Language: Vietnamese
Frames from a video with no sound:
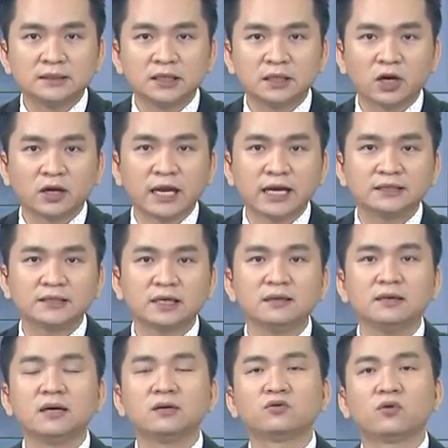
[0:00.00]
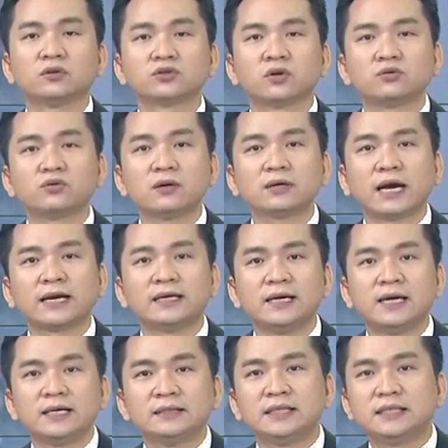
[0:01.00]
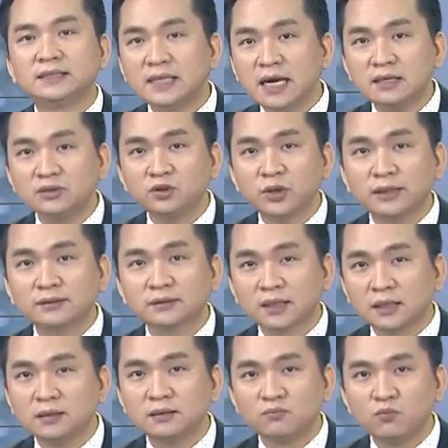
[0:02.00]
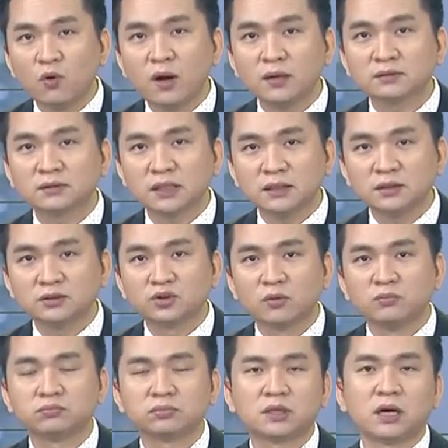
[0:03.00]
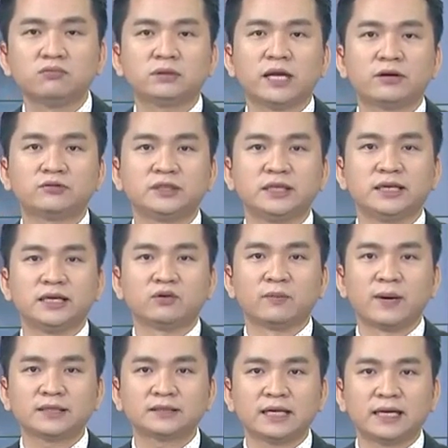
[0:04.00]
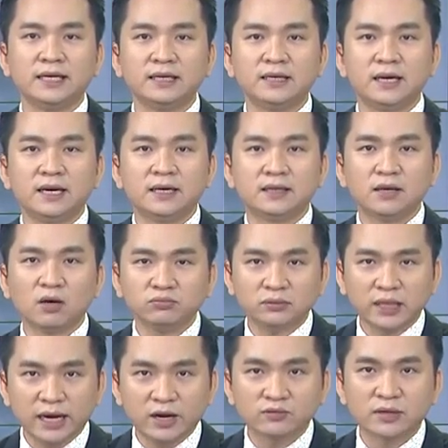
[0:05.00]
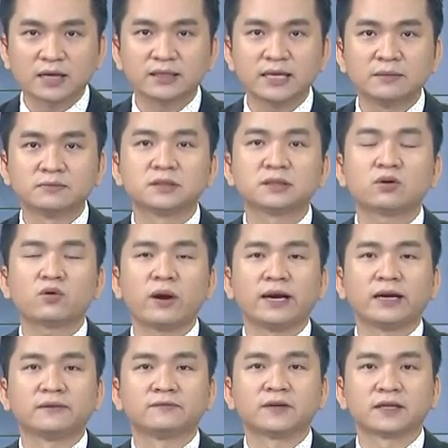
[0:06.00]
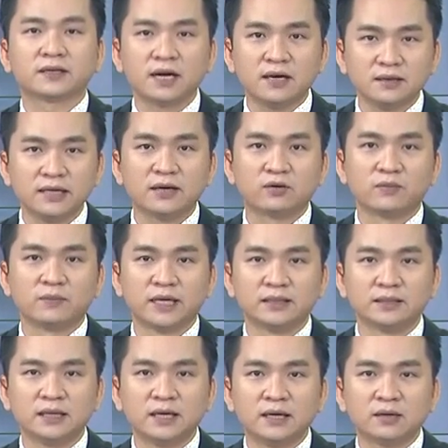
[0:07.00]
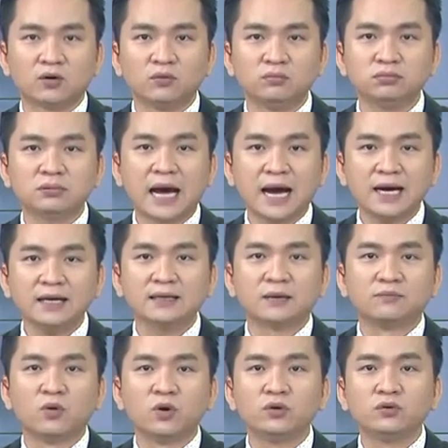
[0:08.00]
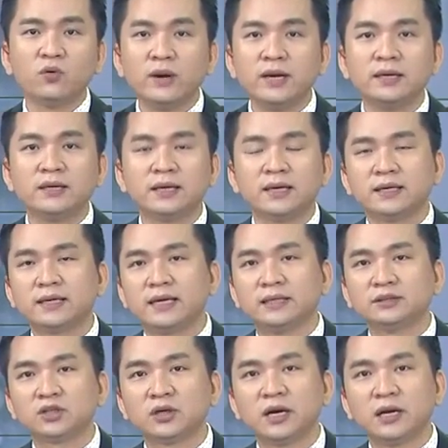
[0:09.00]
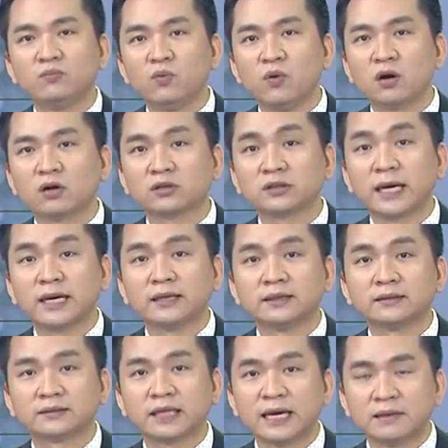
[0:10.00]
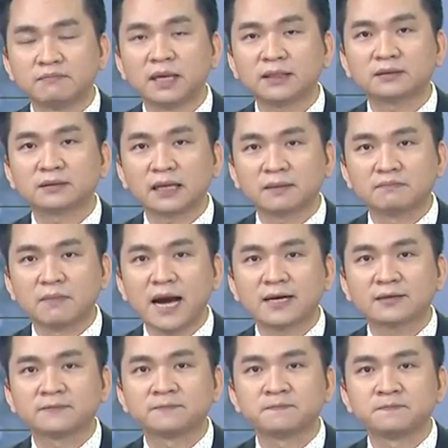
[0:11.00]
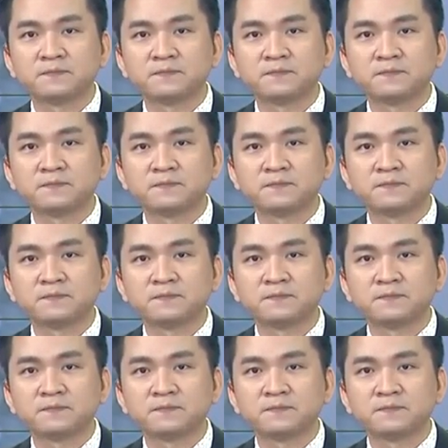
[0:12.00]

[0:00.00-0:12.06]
Chưa nói đến chất lượng của số thuốc này, chỉ riêng chuyện tự mua, tự dùng không theo chỉ định của bác sĩ, không theo đặc điểm sức khỏe và cơ địa của mình cũng đã là mối nguy khiến cho người mua có thể tiền mất tật mang